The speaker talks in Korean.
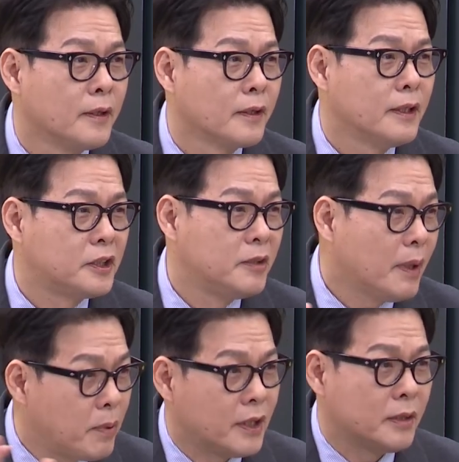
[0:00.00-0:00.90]
그냥 집
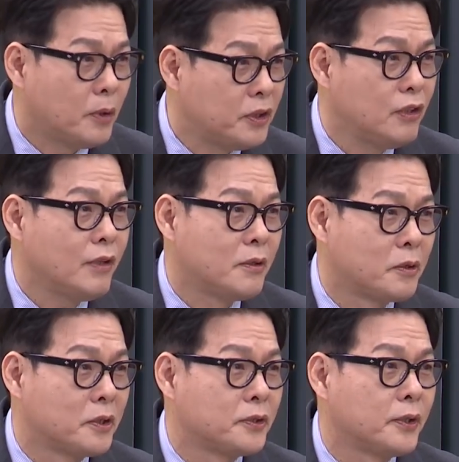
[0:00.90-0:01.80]
앞에 가서 버티기도 하고
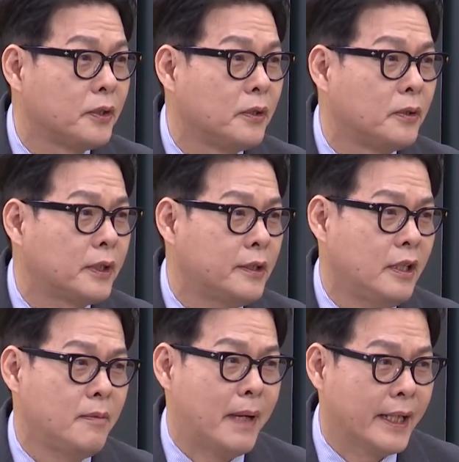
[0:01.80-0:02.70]
그러셨어요. 맞아요.
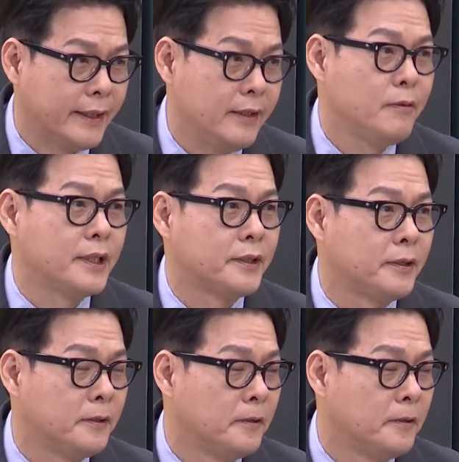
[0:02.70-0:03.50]
탈당을 막기 위해서.